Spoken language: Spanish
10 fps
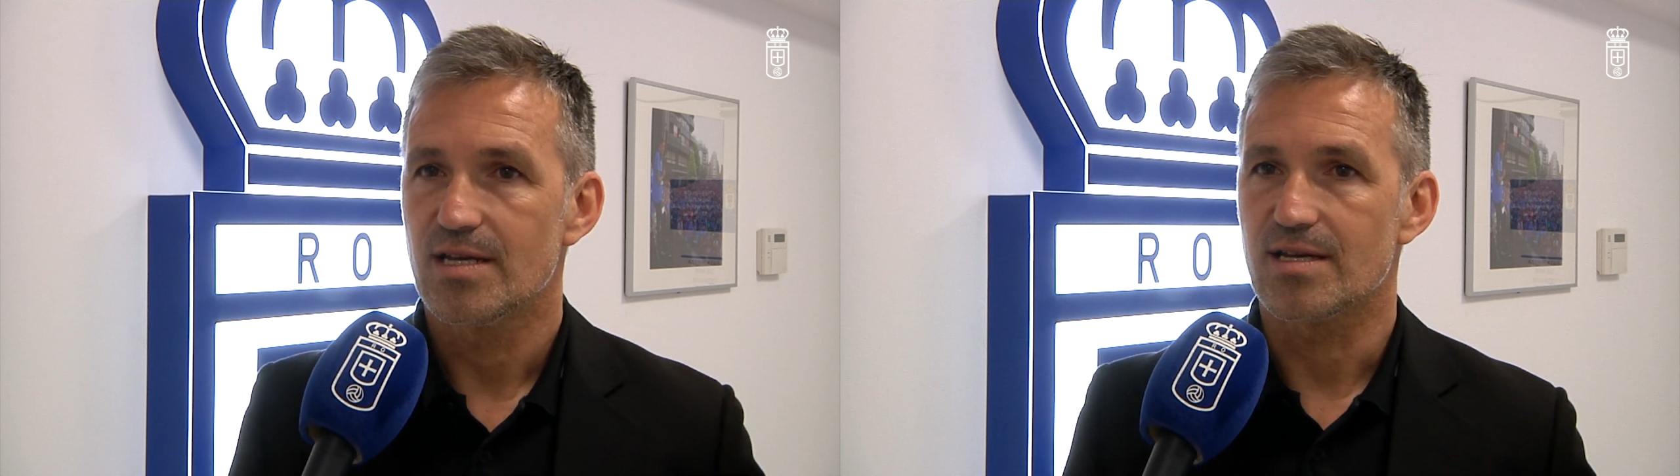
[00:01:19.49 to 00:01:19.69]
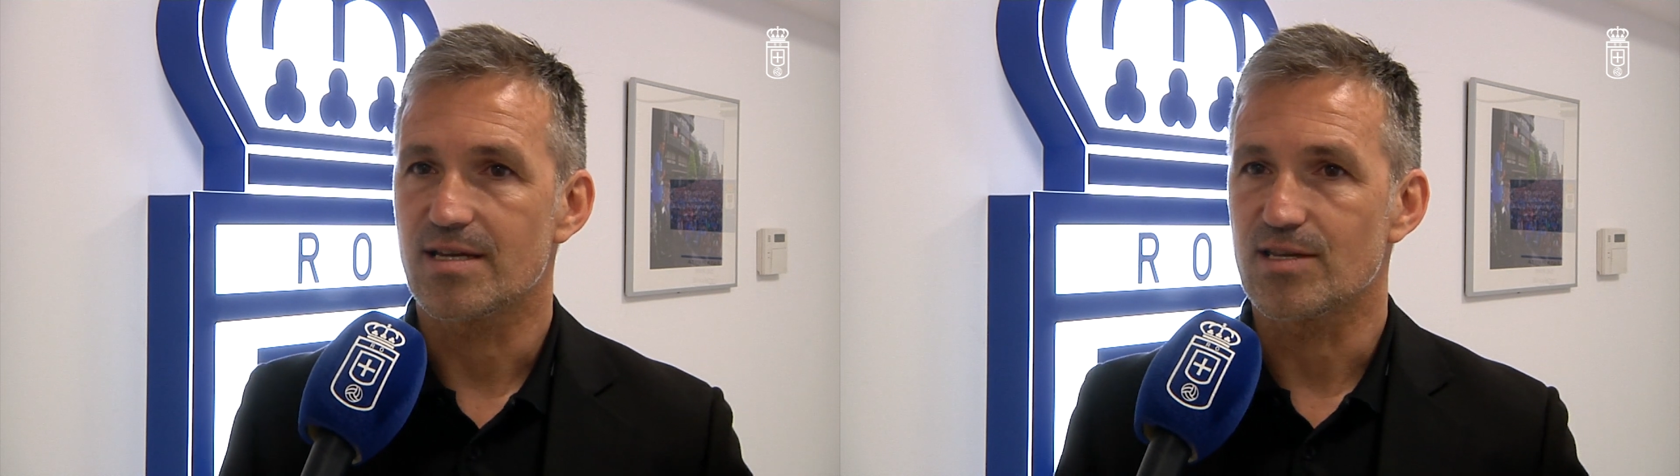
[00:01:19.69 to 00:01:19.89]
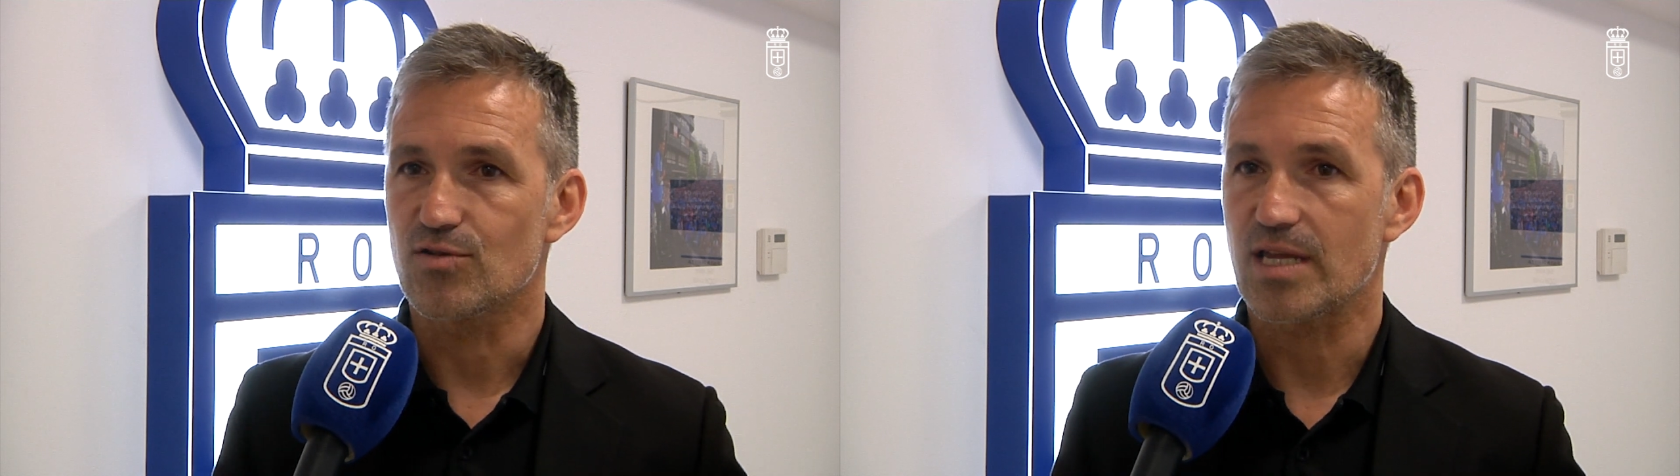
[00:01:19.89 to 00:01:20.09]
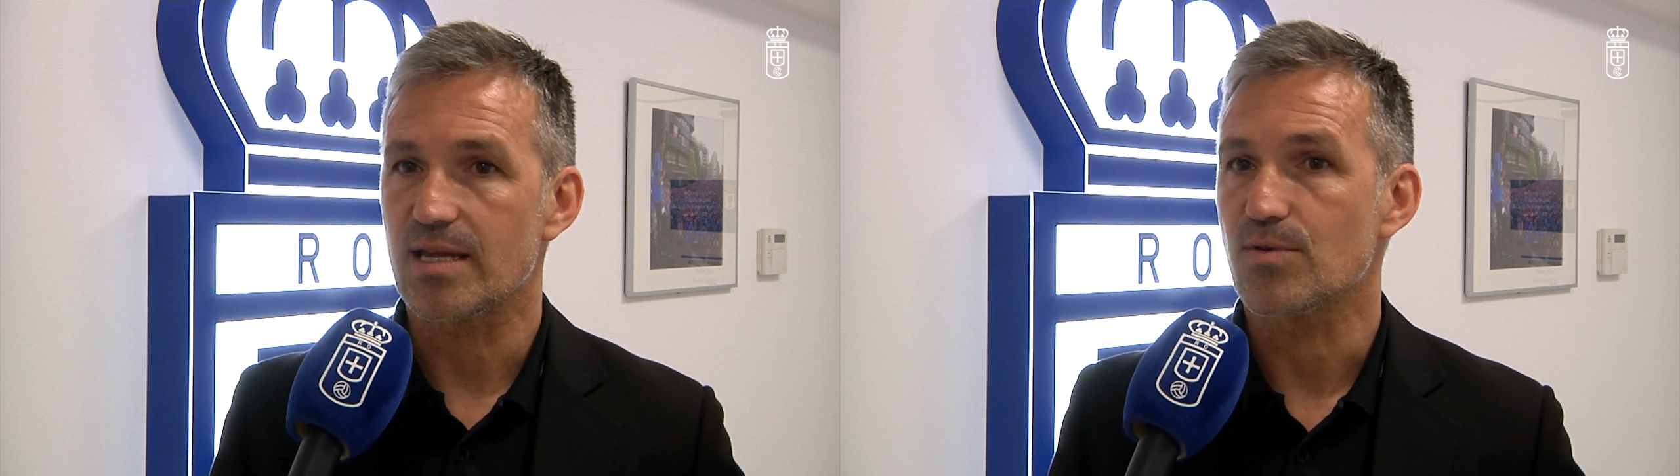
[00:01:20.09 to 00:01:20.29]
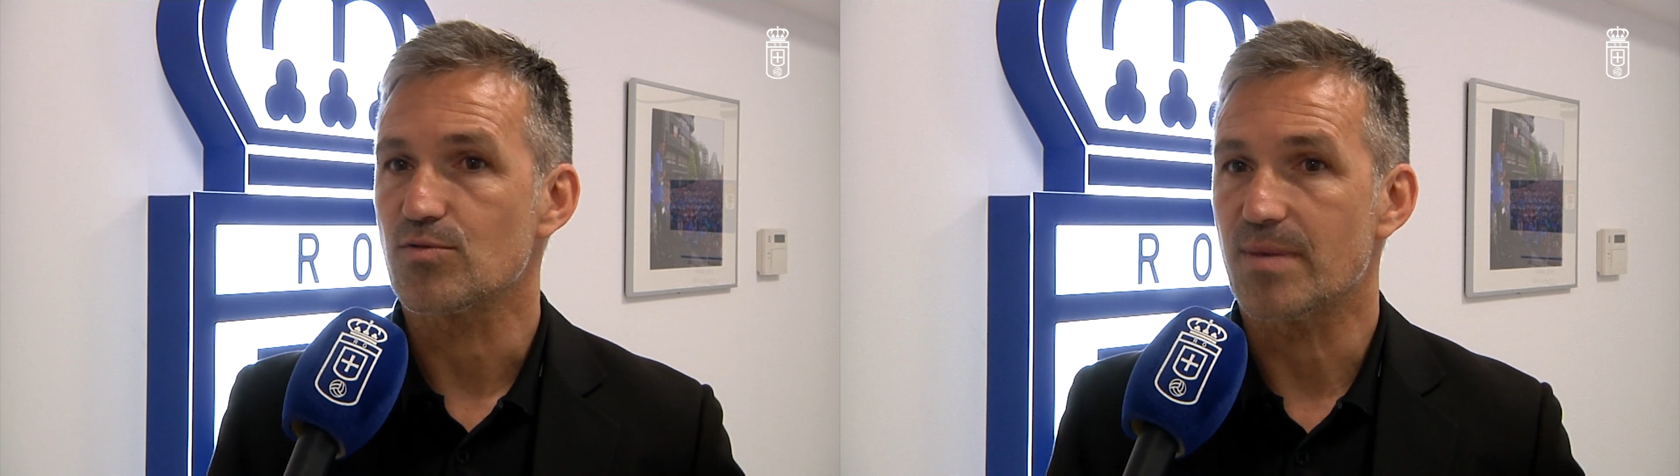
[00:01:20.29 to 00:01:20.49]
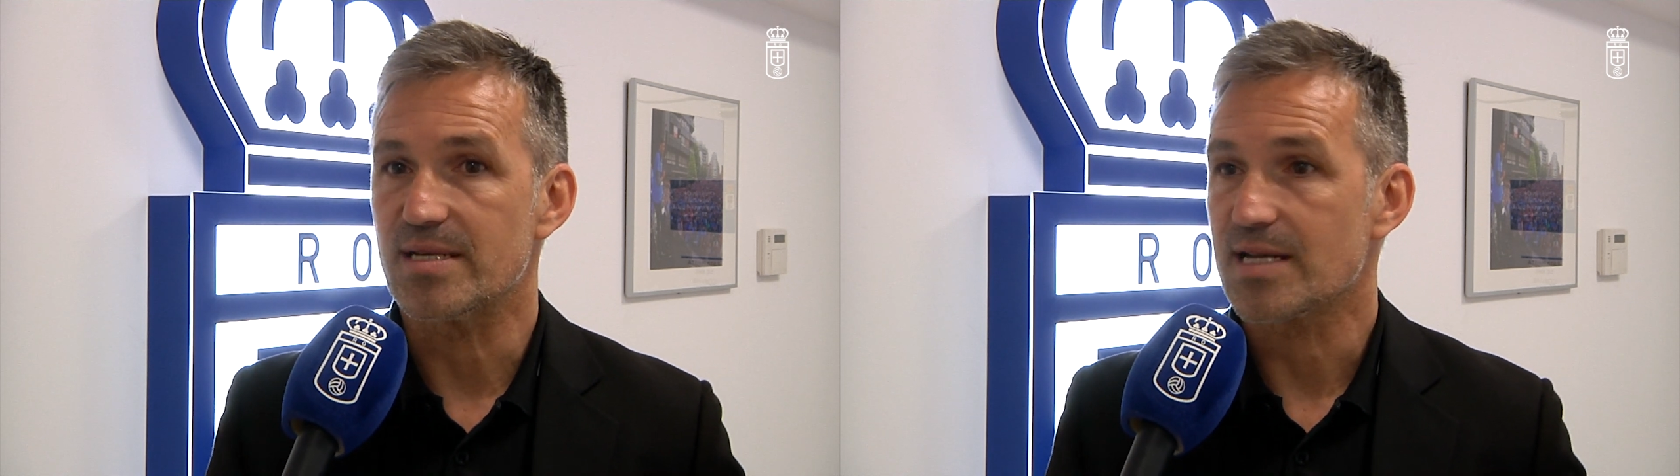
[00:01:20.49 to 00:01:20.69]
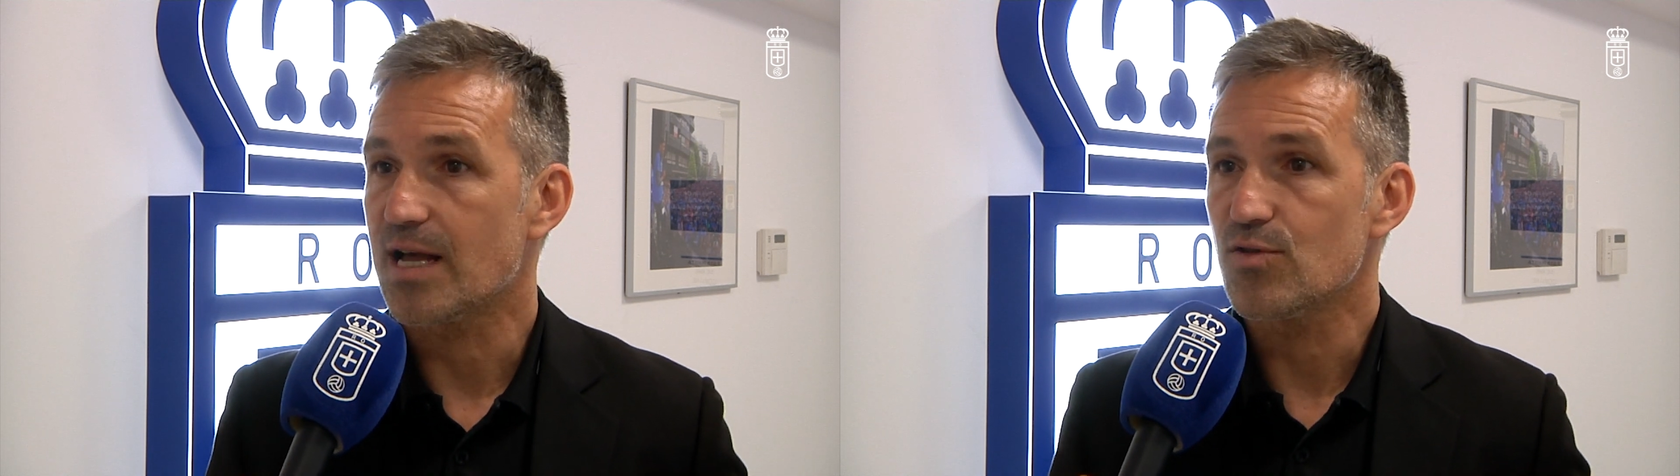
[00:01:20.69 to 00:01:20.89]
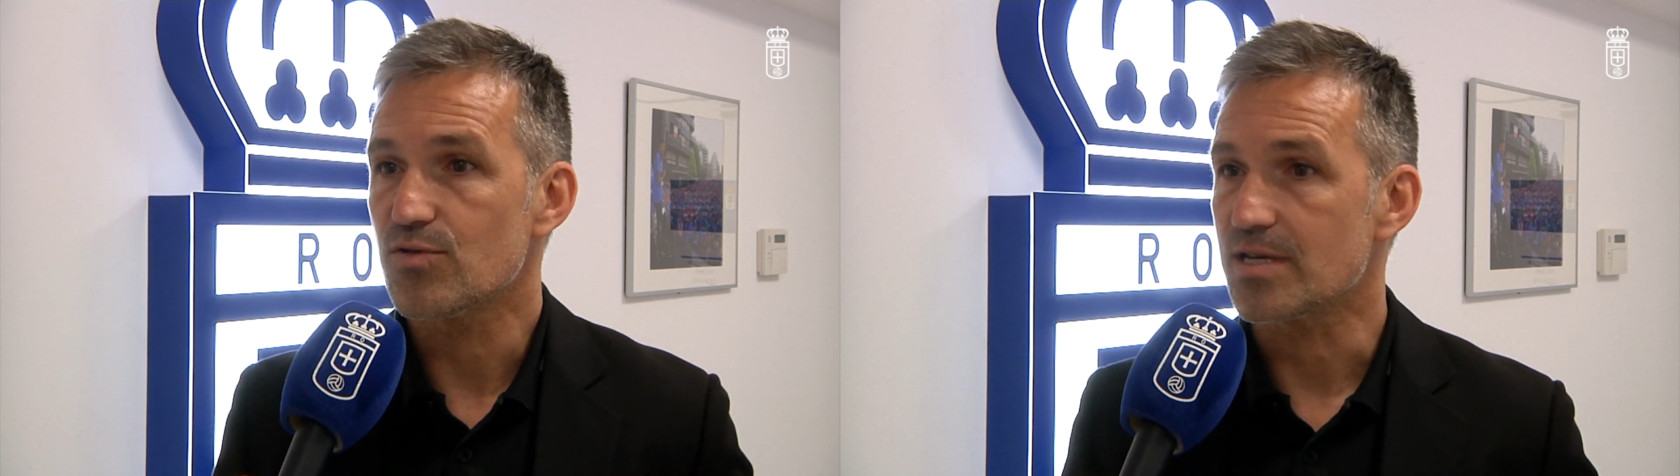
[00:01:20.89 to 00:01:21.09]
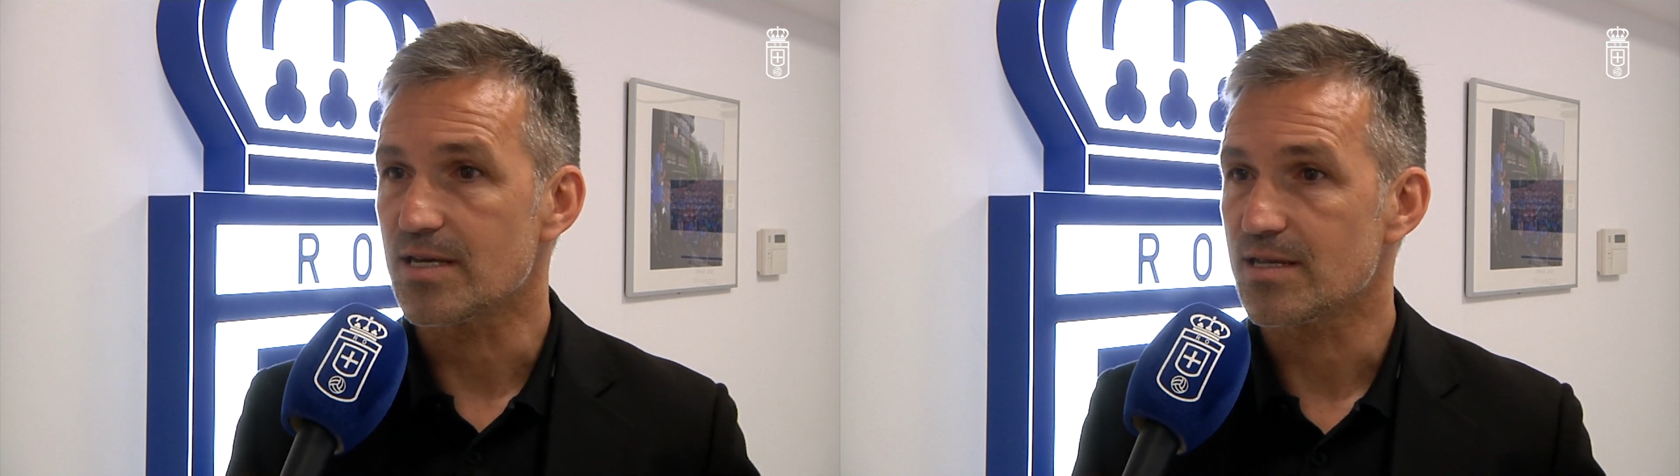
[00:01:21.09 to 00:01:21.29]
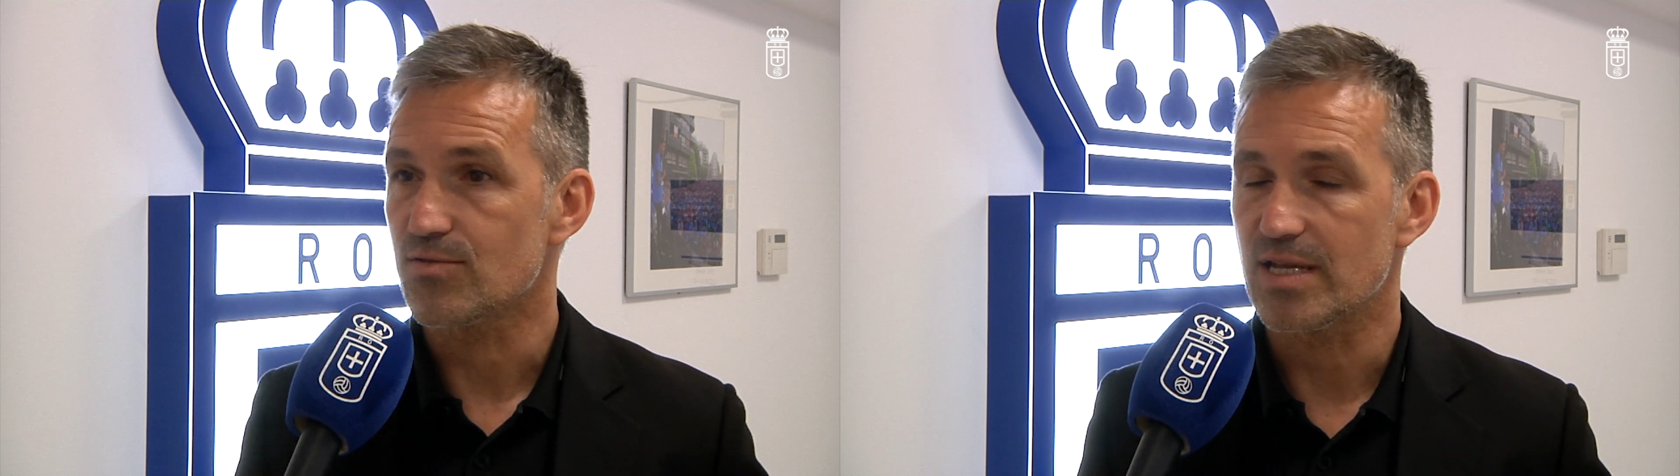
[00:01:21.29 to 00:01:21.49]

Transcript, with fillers: eh, que nos hayamos marcado y que